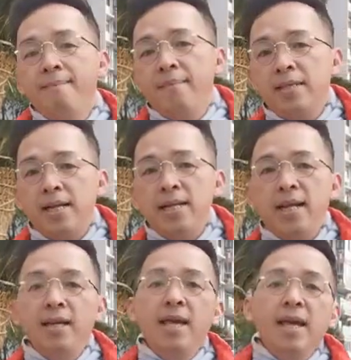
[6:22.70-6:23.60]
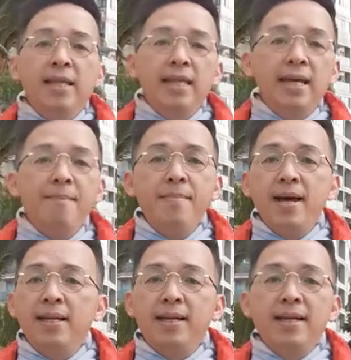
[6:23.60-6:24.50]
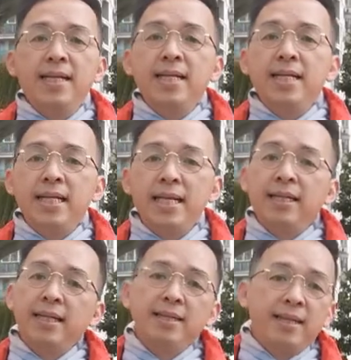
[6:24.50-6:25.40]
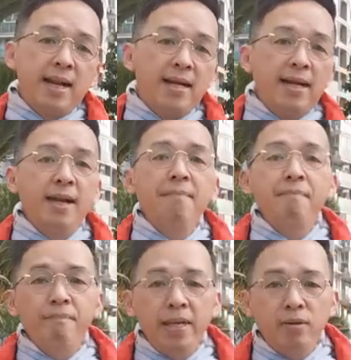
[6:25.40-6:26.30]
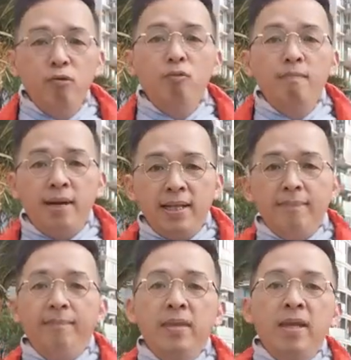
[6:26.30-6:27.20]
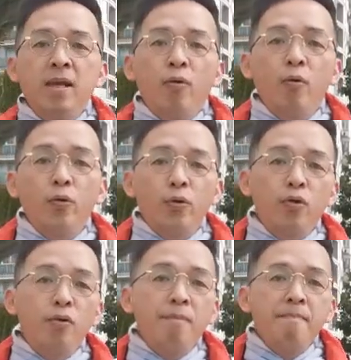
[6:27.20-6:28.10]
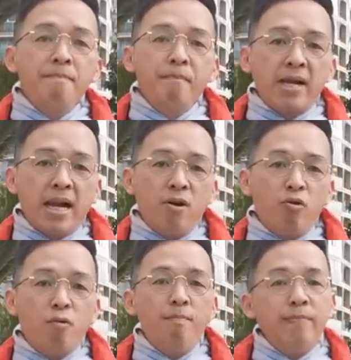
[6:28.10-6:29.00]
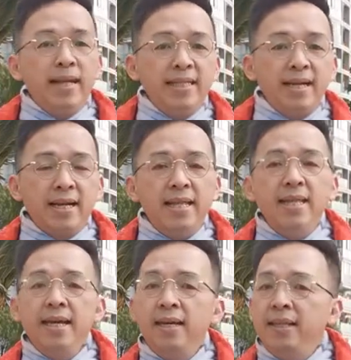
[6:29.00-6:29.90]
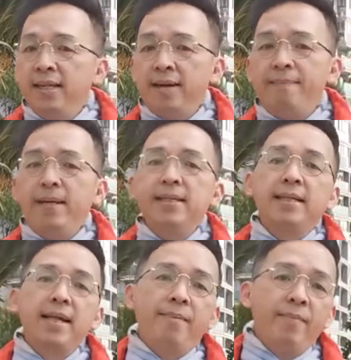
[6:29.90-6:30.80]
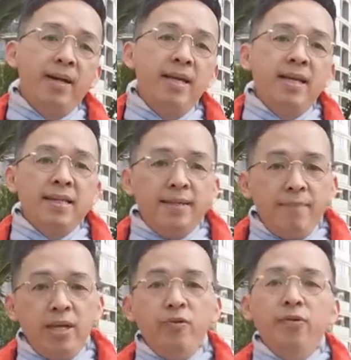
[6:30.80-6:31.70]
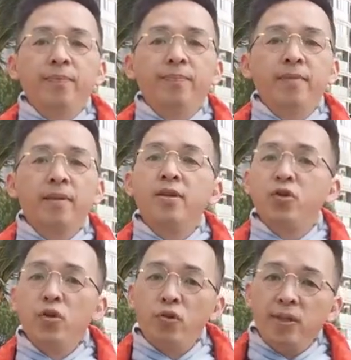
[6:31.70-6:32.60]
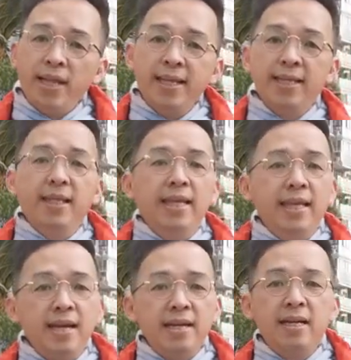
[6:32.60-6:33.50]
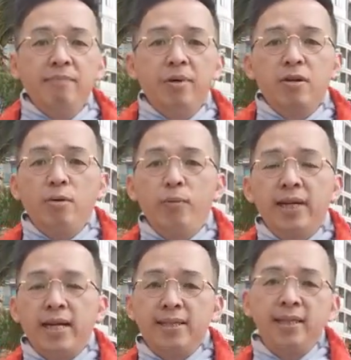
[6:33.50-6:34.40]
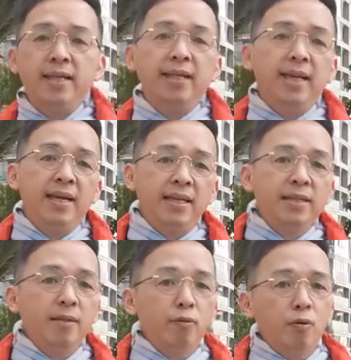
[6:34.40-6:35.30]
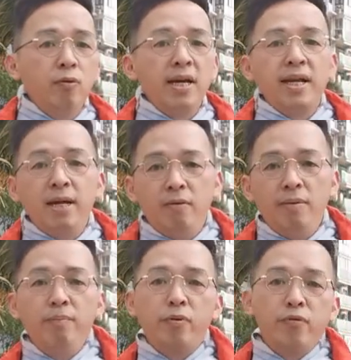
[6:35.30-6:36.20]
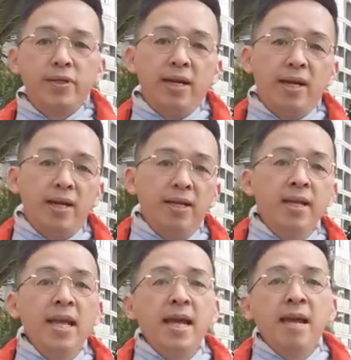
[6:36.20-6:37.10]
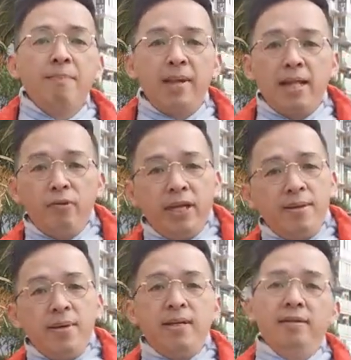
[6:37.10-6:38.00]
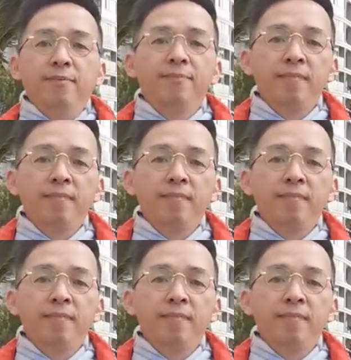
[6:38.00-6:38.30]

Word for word: Misalnya, dia mengadakan kegiatan serangkaian minggu malam untuk merangkum pelajaran yang didapat selama seminggu. Contoh lain, dia akan berkomunikasi dengan seluruh karyawan perusahaan melalui email,